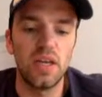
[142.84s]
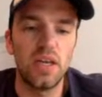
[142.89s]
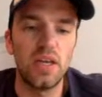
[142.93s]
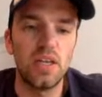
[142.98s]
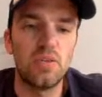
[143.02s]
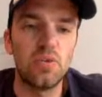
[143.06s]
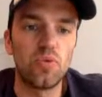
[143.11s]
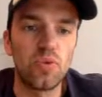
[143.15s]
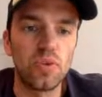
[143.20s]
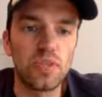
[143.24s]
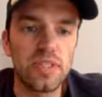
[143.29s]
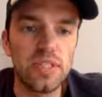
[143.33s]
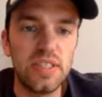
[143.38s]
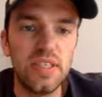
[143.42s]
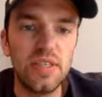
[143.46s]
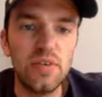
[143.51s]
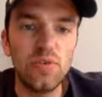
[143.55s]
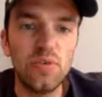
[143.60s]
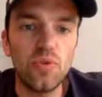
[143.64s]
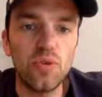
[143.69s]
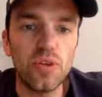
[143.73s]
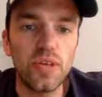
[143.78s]
Donc
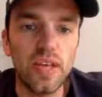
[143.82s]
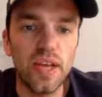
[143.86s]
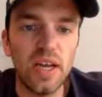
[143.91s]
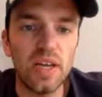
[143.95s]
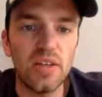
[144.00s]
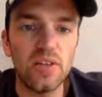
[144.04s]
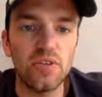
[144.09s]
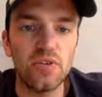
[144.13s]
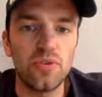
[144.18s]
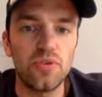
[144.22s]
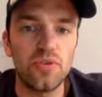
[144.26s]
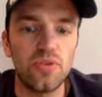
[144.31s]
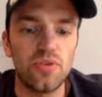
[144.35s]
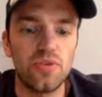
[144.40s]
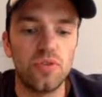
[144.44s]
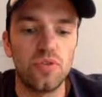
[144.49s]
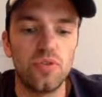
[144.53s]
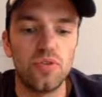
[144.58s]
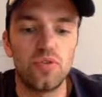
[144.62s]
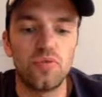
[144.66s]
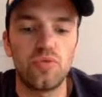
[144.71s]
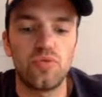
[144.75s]
si on
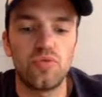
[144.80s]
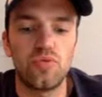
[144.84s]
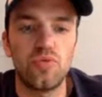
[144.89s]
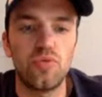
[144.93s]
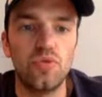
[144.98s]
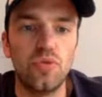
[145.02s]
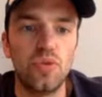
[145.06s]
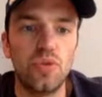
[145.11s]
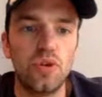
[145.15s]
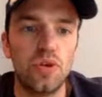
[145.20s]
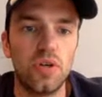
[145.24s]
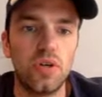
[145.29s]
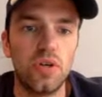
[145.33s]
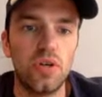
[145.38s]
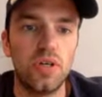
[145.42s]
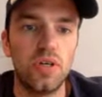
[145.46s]
regarde sur